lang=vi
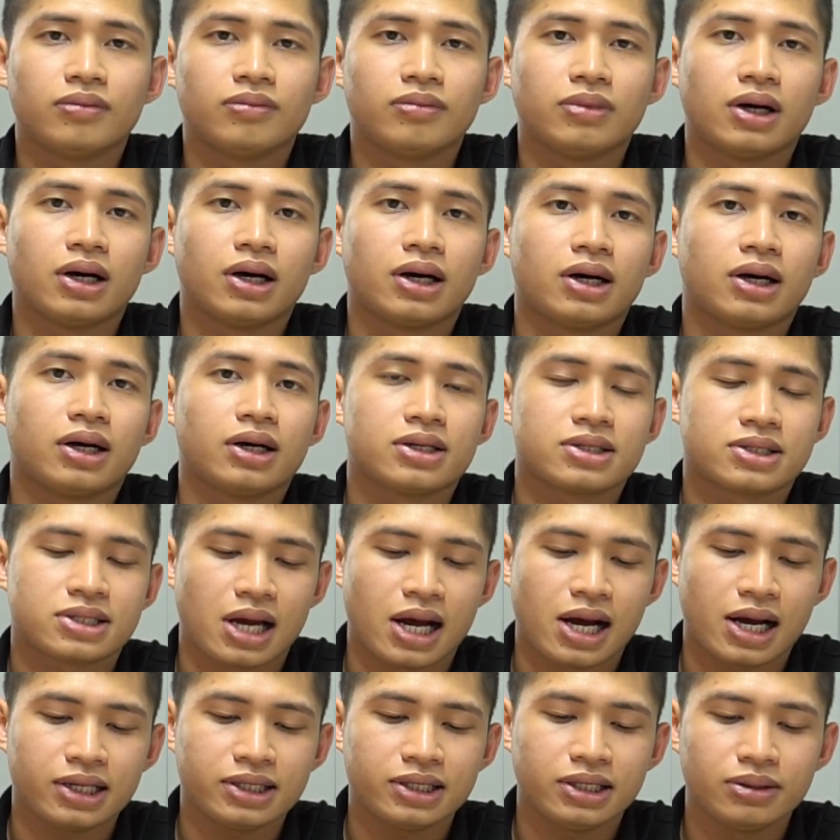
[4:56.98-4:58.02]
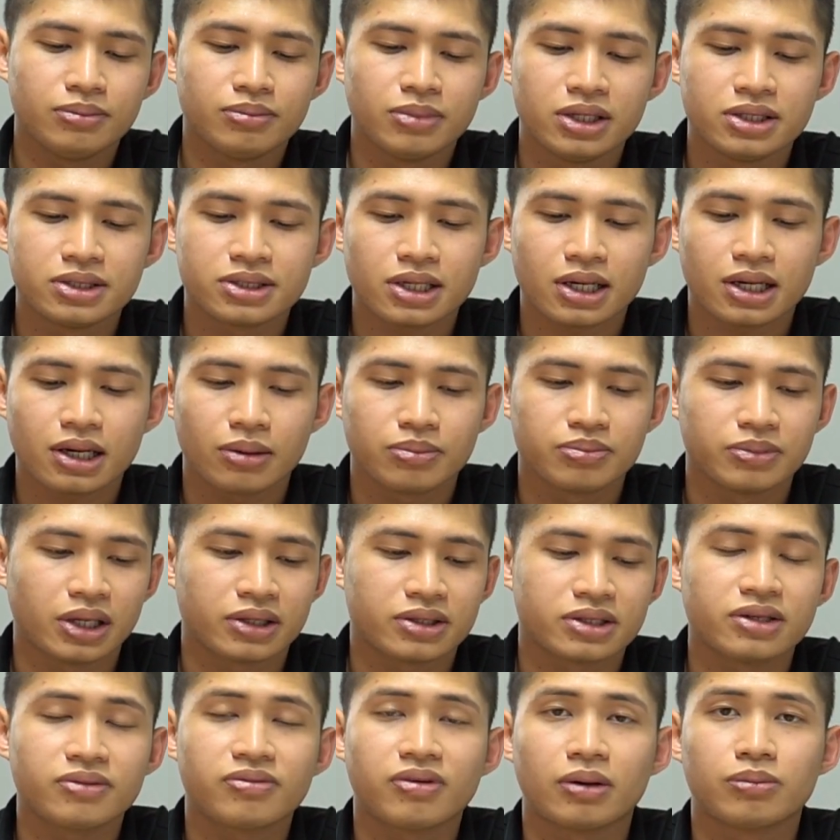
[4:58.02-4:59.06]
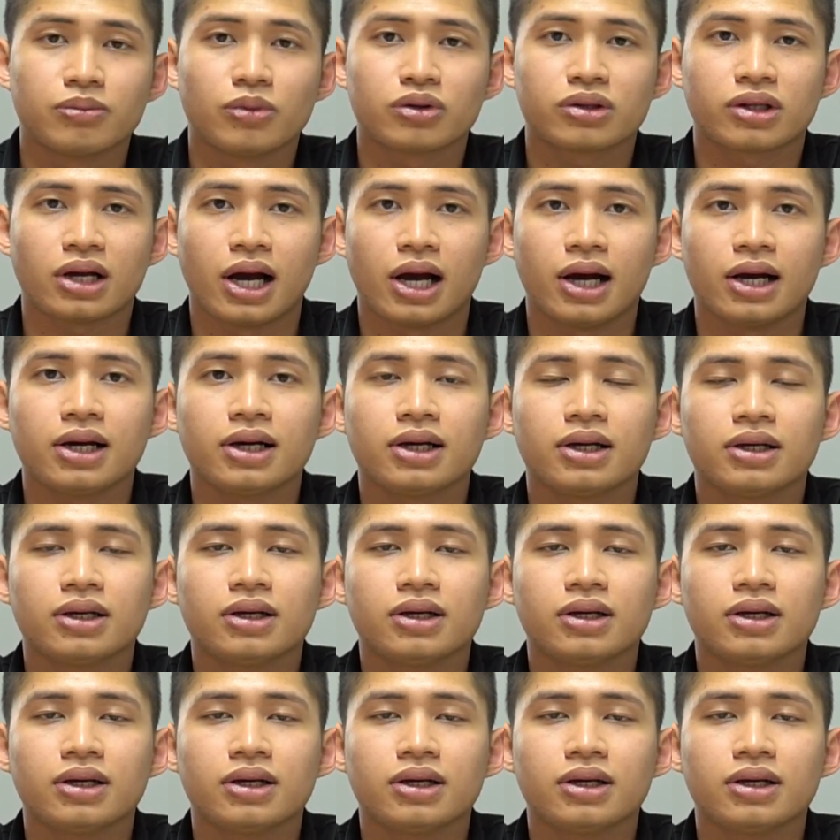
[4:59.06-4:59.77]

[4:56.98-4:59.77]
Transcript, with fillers: Và giá thì mình sẽ cập nhật dưới phần mô tả.